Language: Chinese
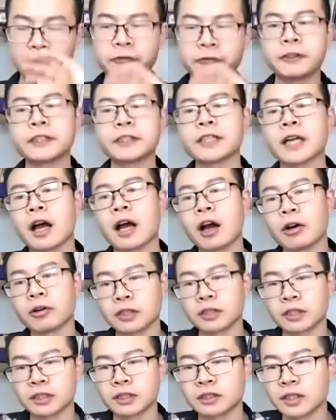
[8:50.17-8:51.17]
非常
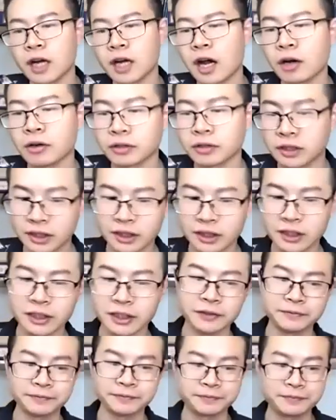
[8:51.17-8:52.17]
好好
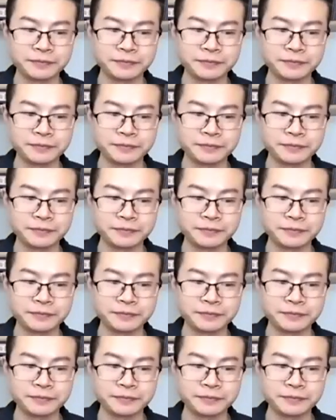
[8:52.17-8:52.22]
客。